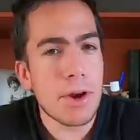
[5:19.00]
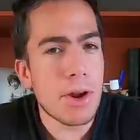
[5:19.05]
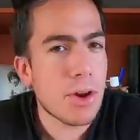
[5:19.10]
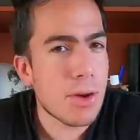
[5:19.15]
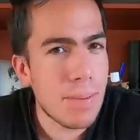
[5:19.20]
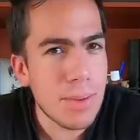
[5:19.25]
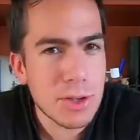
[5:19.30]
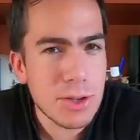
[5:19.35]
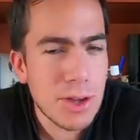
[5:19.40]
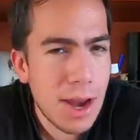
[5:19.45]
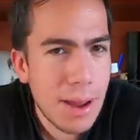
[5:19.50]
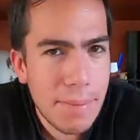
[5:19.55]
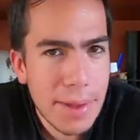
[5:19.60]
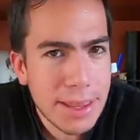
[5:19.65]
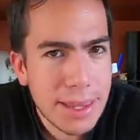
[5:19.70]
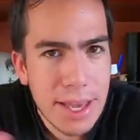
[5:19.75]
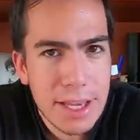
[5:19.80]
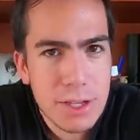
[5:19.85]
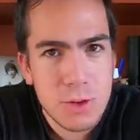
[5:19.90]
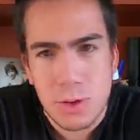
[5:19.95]
bueno, como
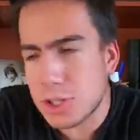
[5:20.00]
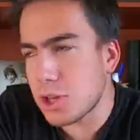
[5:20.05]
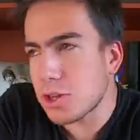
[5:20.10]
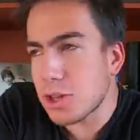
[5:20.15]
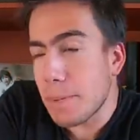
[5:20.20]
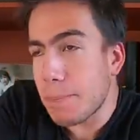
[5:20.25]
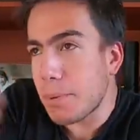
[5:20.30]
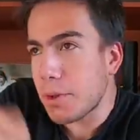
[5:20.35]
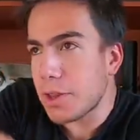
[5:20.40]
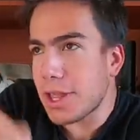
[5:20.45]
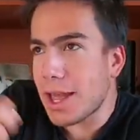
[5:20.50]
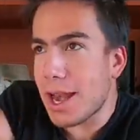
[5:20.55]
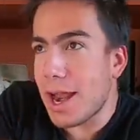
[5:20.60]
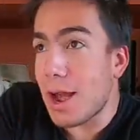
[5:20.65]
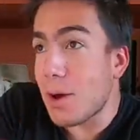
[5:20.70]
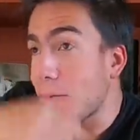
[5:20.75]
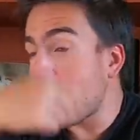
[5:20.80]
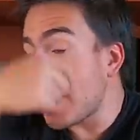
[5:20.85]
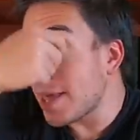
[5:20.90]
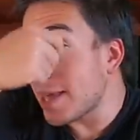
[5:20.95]
solamente es cuestión de poner
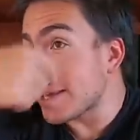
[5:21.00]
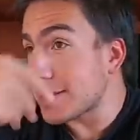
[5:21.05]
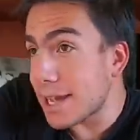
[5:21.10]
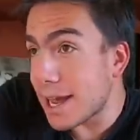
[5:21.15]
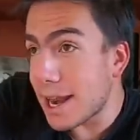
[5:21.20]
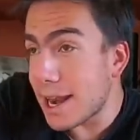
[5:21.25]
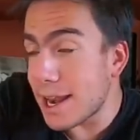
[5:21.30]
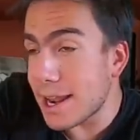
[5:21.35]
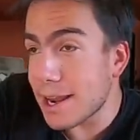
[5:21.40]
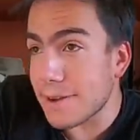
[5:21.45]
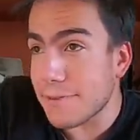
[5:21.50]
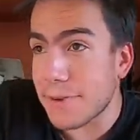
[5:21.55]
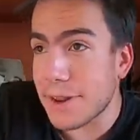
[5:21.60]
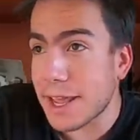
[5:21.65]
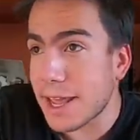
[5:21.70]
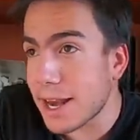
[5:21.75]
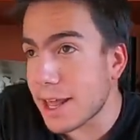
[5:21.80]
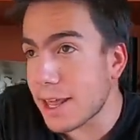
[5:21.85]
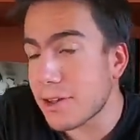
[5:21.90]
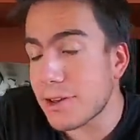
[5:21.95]
agua y echar a la
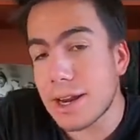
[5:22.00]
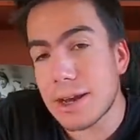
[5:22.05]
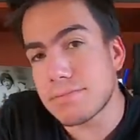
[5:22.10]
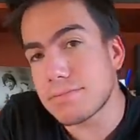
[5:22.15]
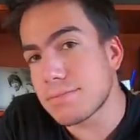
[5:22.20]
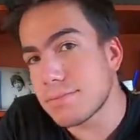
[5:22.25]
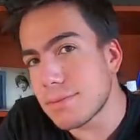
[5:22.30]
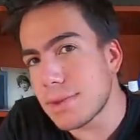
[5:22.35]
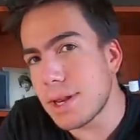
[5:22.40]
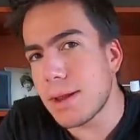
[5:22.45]
refrigeradora,